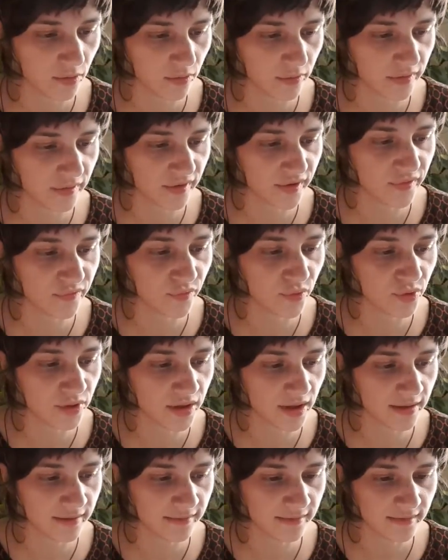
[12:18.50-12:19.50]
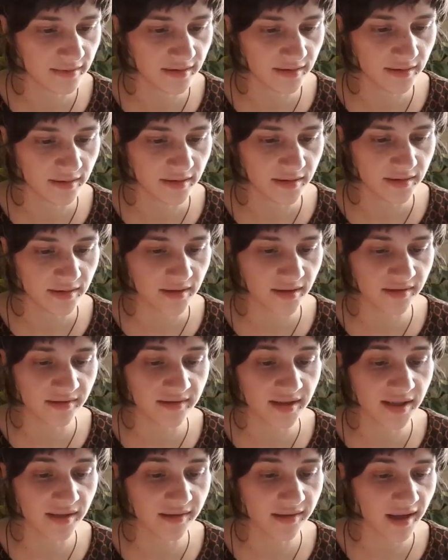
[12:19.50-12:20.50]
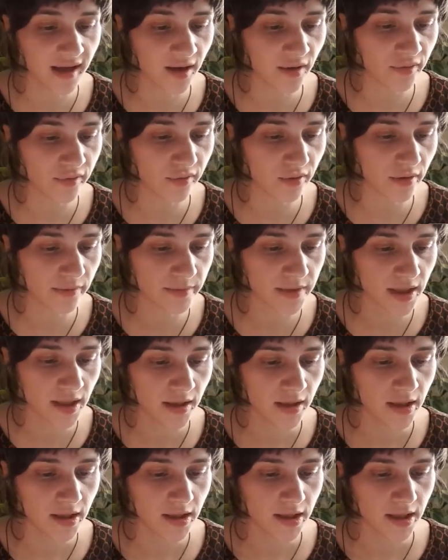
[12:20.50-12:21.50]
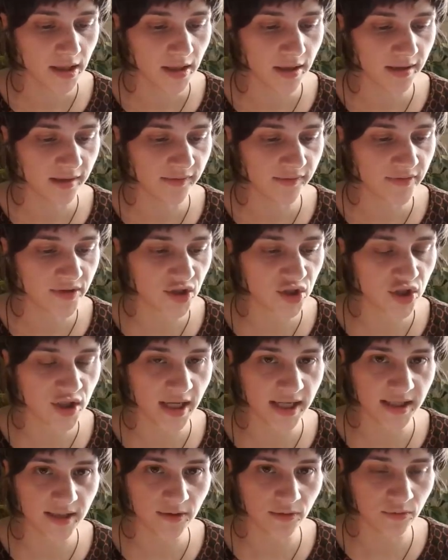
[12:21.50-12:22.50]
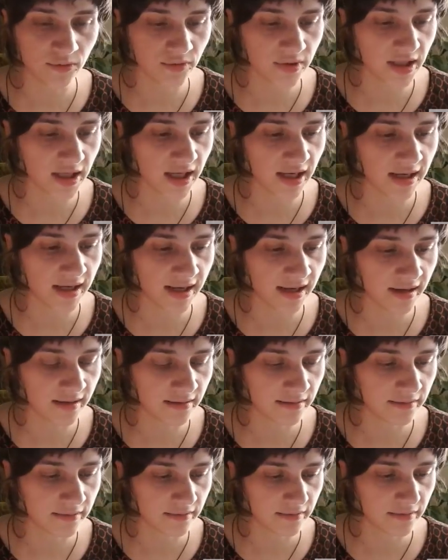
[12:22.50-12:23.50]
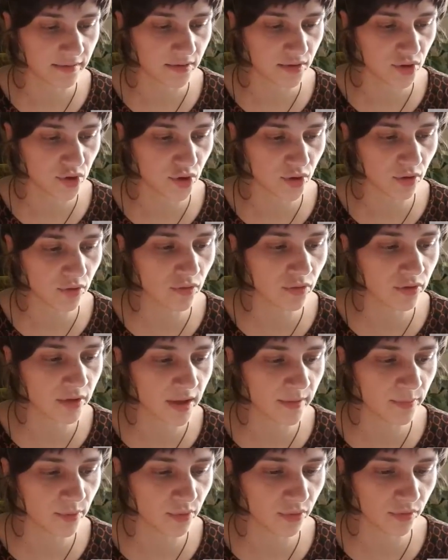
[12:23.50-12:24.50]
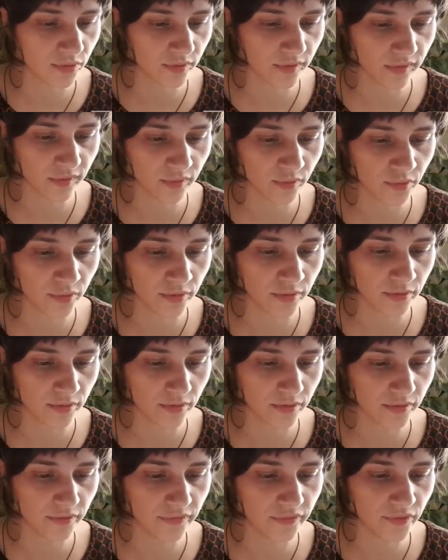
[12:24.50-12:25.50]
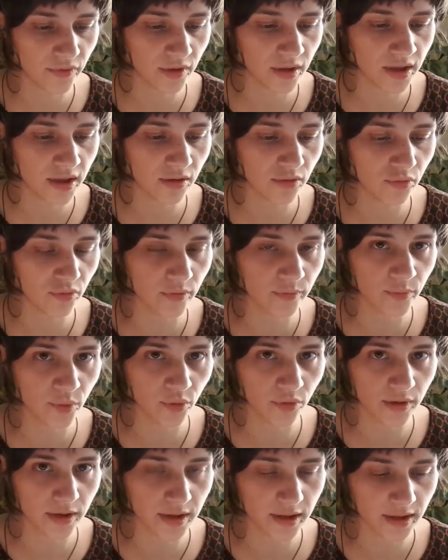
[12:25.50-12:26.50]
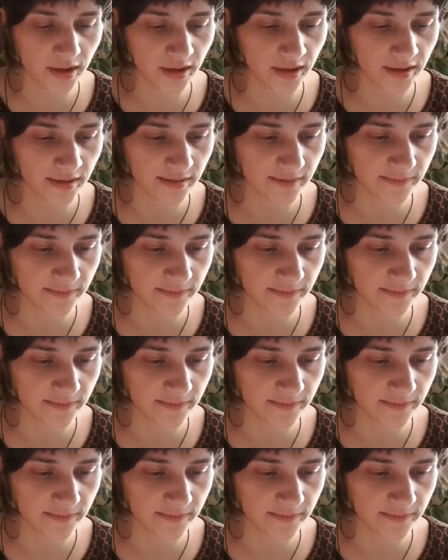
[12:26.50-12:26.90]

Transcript: und sich wundern, dass nichts herauskommt als Verschlechterung ihrer Lage, Stockung der Produktion und völlige Unmöglichkeit.